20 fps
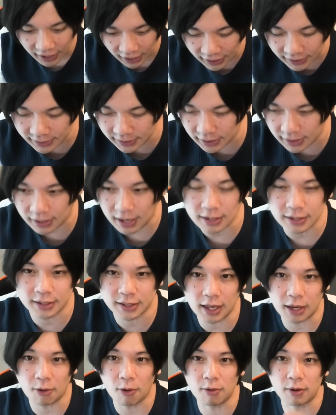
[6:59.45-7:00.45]
はい、てな感じ
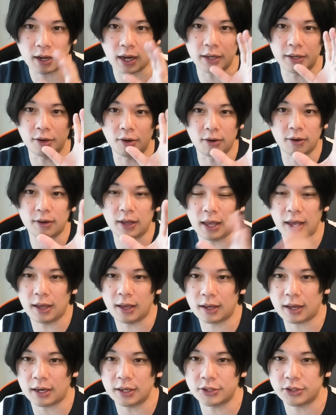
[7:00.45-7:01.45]
で今回の、
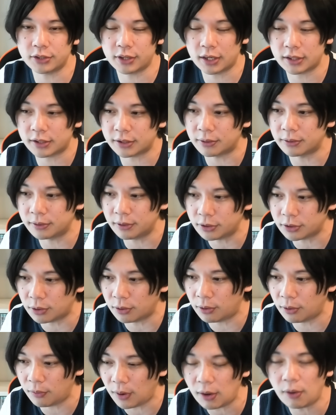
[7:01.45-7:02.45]
えー、怪獣8号の
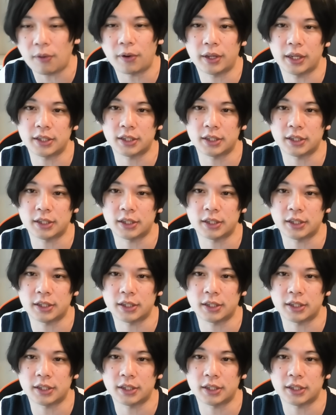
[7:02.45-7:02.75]
情報はこれで